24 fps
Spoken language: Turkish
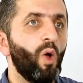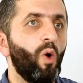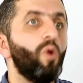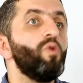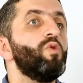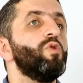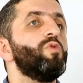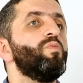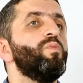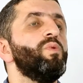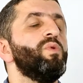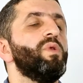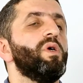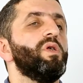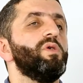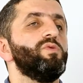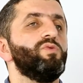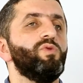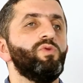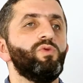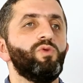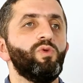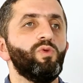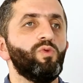Örgüt
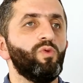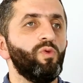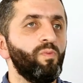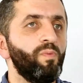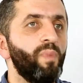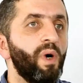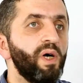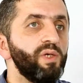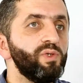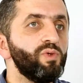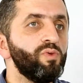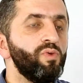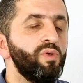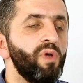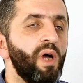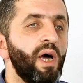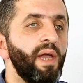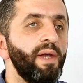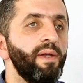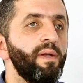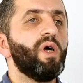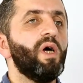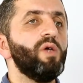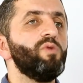bunlara çünkü kumpas
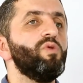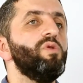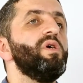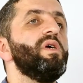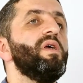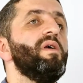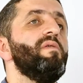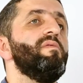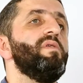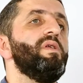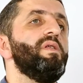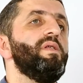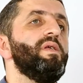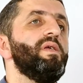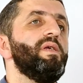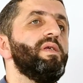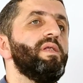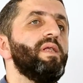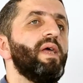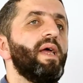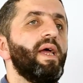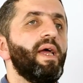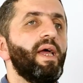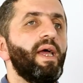kurar. Katolik
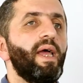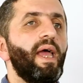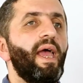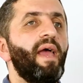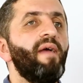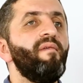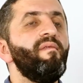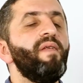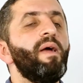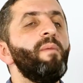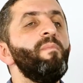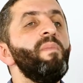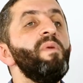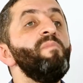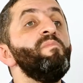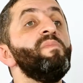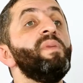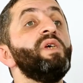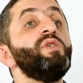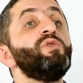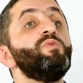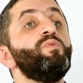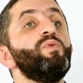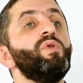evliliğiyle evlenme
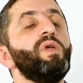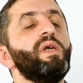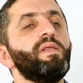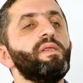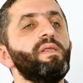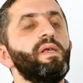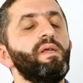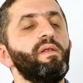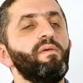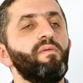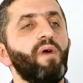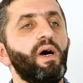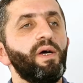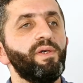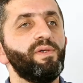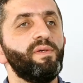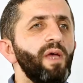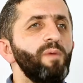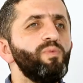mecburiyetleri var.